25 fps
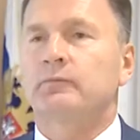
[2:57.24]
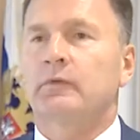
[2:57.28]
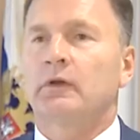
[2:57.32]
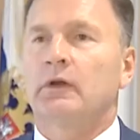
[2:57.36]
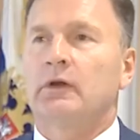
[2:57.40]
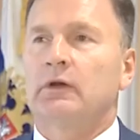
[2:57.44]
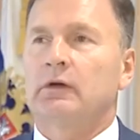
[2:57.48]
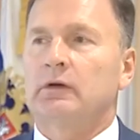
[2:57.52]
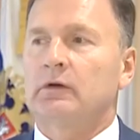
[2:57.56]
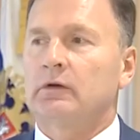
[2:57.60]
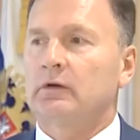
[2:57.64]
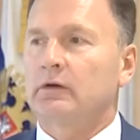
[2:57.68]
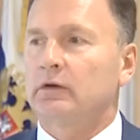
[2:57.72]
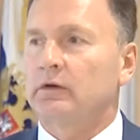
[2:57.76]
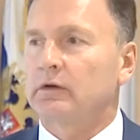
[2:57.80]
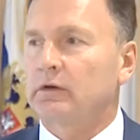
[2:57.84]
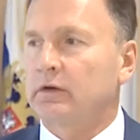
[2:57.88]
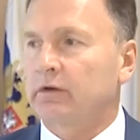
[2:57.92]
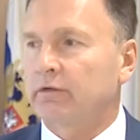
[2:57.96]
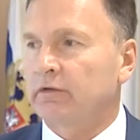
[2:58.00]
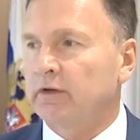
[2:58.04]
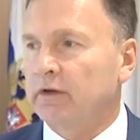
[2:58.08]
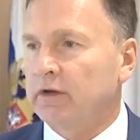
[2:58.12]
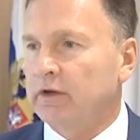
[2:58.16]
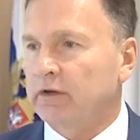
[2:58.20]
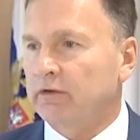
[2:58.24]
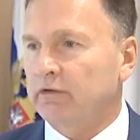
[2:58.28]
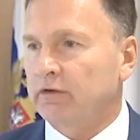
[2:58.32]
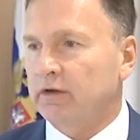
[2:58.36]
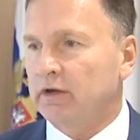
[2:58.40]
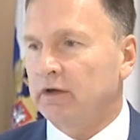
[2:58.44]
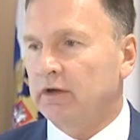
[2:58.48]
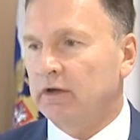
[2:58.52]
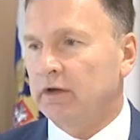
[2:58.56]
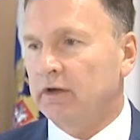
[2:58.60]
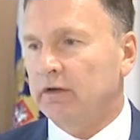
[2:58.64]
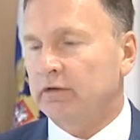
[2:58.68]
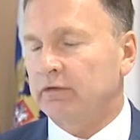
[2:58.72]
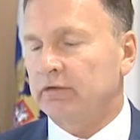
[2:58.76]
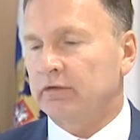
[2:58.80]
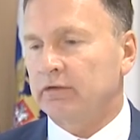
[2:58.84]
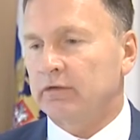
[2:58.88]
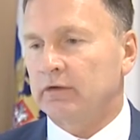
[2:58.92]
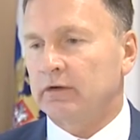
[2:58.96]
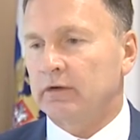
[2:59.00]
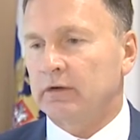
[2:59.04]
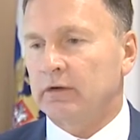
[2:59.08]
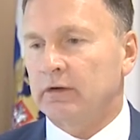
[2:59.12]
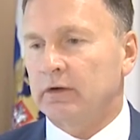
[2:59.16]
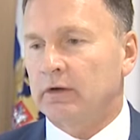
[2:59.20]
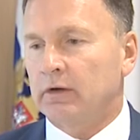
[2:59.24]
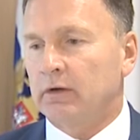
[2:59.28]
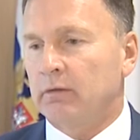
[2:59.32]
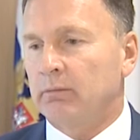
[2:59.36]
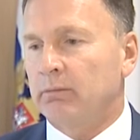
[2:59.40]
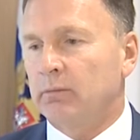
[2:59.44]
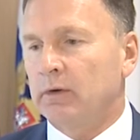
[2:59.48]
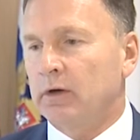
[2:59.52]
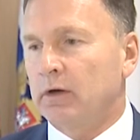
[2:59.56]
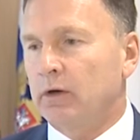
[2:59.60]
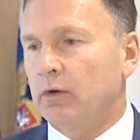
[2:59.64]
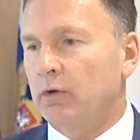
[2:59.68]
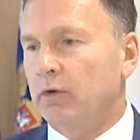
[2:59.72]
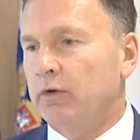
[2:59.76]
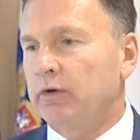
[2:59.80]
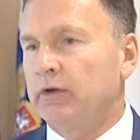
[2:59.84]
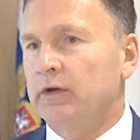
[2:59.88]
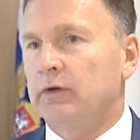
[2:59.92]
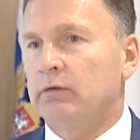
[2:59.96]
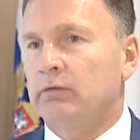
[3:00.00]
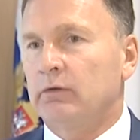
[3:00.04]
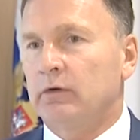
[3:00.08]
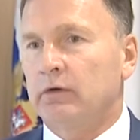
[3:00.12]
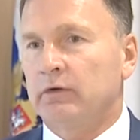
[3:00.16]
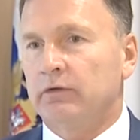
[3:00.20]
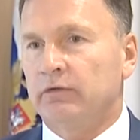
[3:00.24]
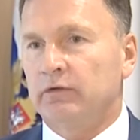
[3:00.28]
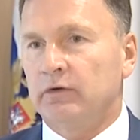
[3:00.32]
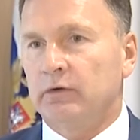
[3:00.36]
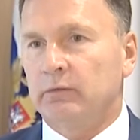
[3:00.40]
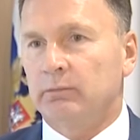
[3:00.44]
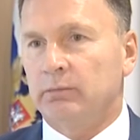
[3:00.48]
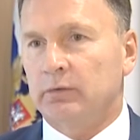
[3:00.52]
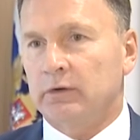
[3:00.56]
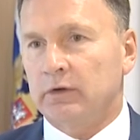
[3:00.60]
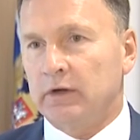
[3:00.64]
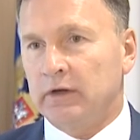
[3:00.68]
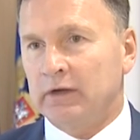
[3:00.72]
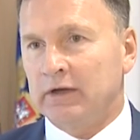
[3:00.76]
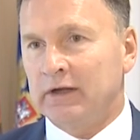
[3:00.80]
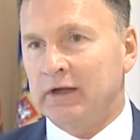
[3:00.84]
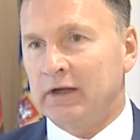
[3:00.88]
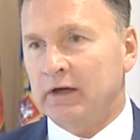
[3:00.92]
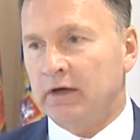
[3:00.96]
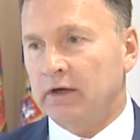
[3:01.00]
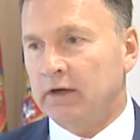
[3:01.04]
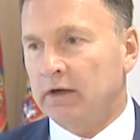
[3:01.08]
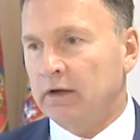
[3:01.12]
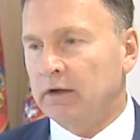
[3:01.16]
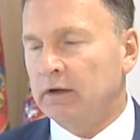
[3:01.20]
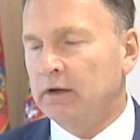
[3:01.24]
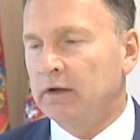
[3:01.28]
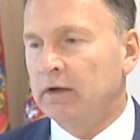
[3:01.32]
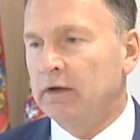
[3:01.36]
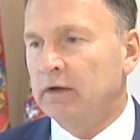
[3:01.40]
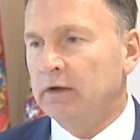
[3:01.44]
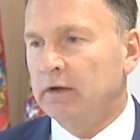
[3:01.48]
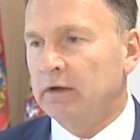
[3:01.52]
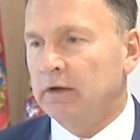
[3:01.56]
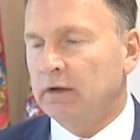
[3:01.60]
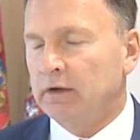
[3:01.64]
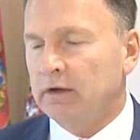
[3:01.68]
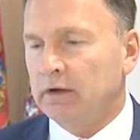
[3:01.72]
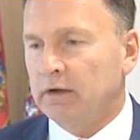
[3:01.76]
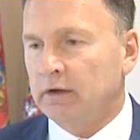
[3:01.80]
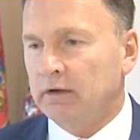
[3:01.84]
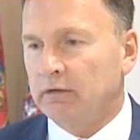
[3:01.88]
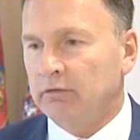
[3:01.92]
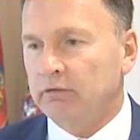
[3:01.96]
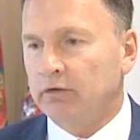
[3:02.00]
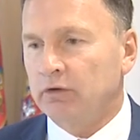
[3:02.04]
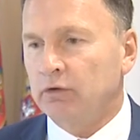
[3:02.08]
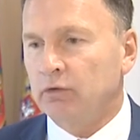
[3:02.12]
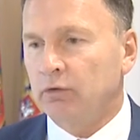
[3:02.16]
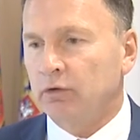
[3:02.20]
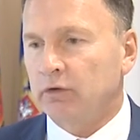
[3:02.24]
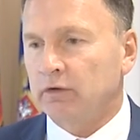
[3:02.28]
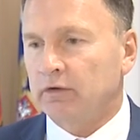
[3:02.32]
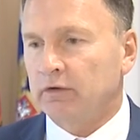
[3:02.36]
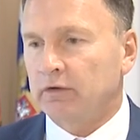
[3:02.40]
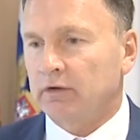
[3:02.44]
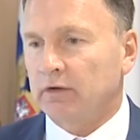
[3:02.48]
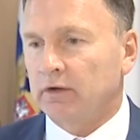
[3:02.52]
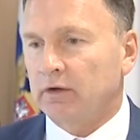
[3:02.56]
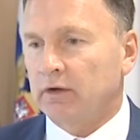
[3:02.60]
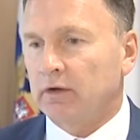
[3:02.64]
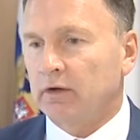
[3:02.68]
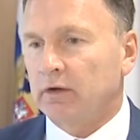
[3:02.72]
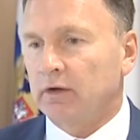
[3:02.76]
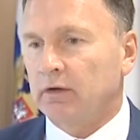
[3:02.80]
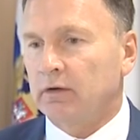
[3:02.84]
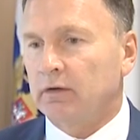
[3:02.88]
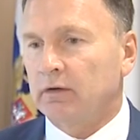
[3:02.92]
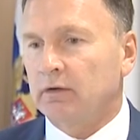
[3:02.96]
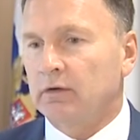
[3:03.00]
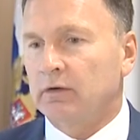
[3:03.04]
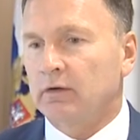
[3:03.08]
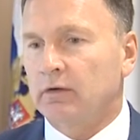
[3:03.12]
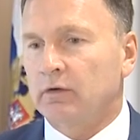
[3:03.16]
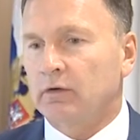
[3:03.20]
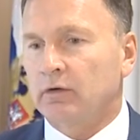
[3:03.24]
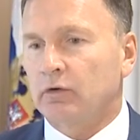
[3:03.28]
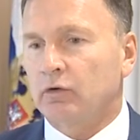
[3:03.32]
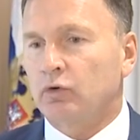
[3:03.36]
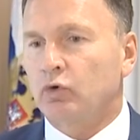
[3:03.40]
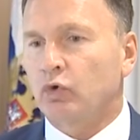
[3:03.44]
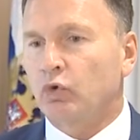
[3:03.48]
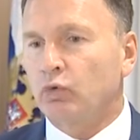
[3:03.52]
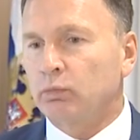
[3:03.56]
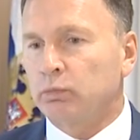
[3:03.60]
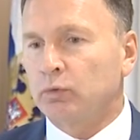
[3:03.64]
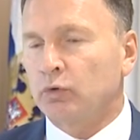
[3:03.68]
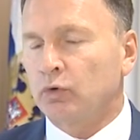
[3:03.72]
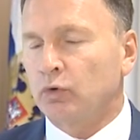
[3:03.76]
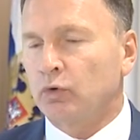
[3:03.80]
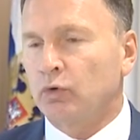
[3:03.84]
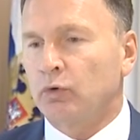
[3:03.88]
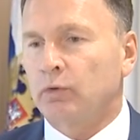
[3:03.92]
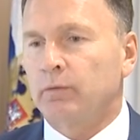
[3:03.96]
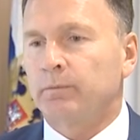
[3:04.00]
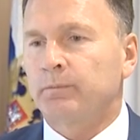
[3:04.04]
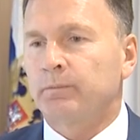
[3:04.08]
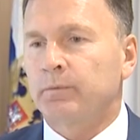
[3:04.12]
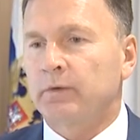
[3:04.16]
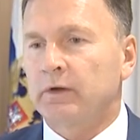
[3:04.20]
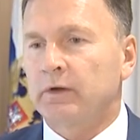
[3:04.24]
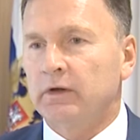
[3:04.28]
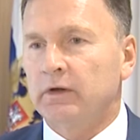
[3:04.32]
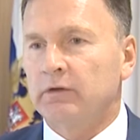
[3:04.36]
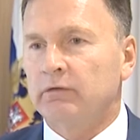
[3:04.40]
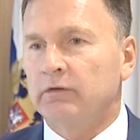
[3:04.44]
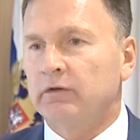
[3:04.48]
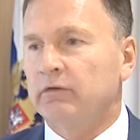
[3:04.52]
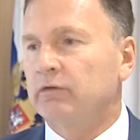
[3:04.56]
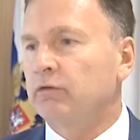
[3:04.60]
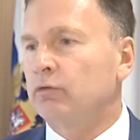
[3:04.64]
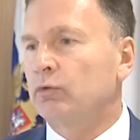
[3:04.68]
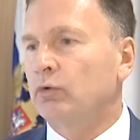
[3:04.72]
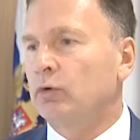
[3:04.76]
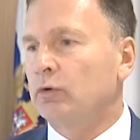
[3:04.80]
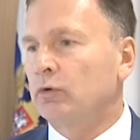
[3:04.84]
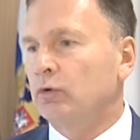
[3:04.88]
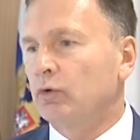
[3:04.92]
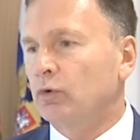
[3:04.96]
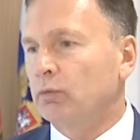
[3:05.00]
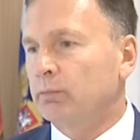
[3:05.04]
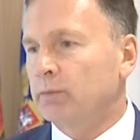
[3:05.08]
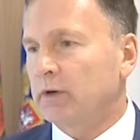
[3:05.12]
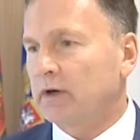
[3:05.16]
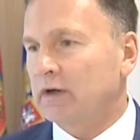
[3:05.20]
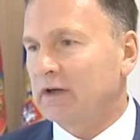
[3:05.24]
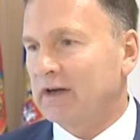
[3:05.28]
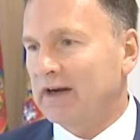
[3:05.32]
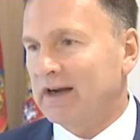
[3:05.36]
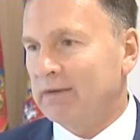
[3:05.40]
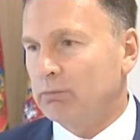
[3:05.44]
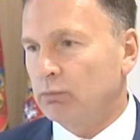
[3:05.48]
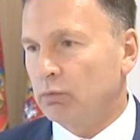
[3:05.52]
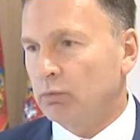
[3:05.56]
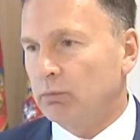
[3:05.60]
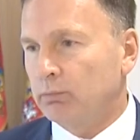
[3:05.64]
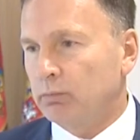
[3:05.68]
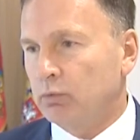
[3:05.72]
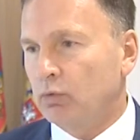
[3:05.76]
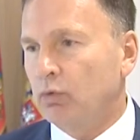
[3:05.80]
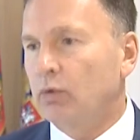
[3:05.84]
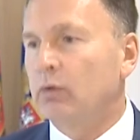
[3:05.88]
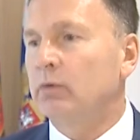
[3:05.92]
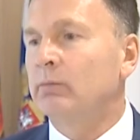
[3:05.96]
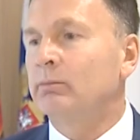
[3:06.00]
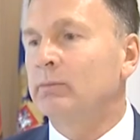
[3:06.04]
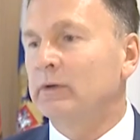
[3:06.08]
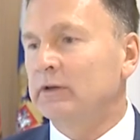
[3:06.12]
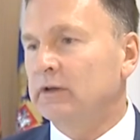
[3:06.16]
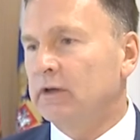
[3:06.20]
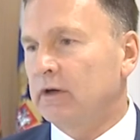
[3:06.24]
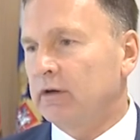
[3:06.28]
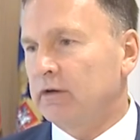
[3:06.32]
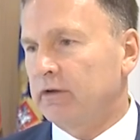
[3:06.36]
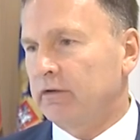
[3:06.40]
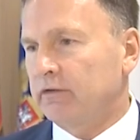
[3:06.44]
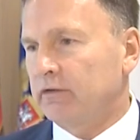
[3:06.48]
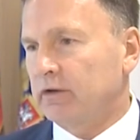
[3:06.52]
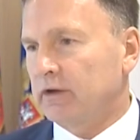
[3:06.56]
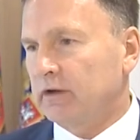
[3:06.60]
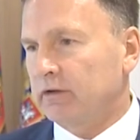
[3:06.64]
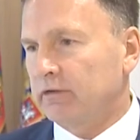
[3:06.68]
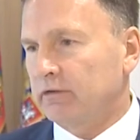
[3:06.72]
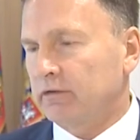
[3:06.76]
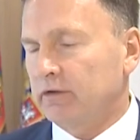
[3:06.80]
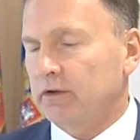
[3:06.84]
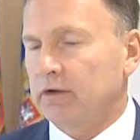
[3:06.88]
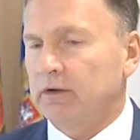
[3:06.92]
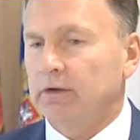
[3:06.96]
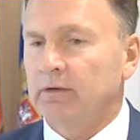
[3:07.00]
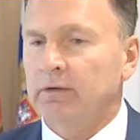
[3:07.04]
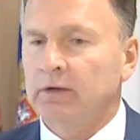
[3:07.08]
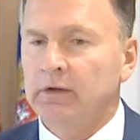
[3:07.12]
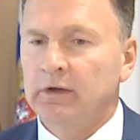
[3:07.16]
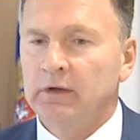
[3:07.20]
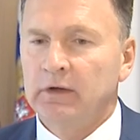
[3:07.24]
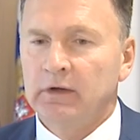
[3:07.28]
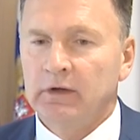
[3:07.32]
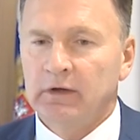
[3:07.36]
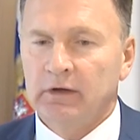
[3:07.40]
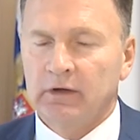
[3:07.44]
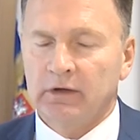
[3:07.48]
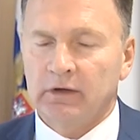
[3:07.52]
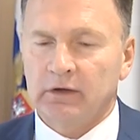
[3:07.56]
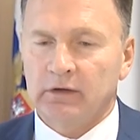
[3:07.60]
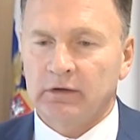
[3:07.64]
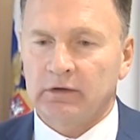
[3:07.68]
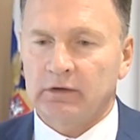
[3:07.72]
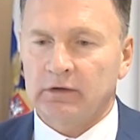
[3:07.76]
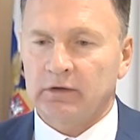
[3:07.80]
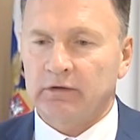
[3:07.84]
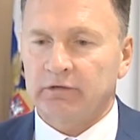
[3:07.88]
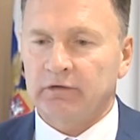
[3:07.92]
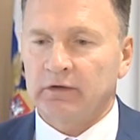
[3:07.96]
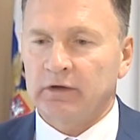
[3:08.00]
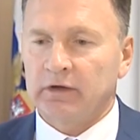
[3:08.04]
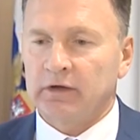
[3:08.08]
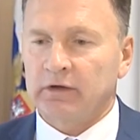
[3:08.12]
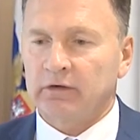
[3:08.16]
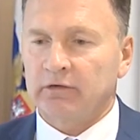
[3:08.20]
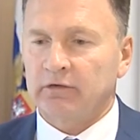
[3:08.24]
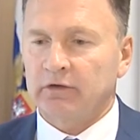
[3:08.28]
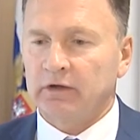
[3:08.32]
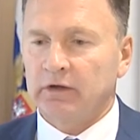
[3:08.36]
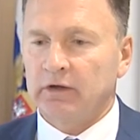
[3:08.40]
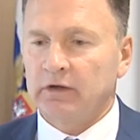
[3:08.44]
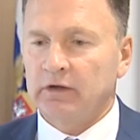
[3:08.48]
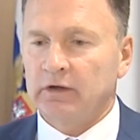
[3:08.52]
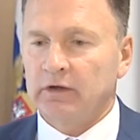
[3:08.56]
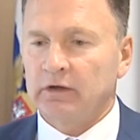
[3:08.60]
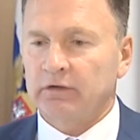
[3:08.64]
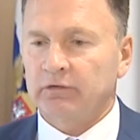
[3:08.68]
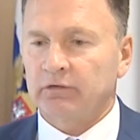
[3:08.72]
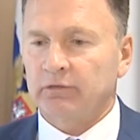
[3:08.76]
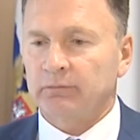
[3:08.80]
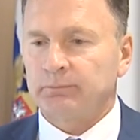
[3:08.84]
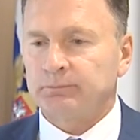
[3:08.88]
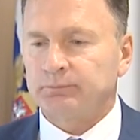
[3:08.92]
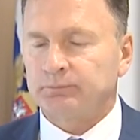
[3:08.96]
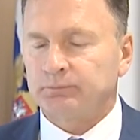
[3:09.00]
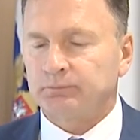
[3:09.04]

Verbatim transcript: Э, Красноярская ГЭС, э, ПАО Евросиб Энерго э, ведет крупную инвестиционную программу по модернизации Красноярской ГЭС.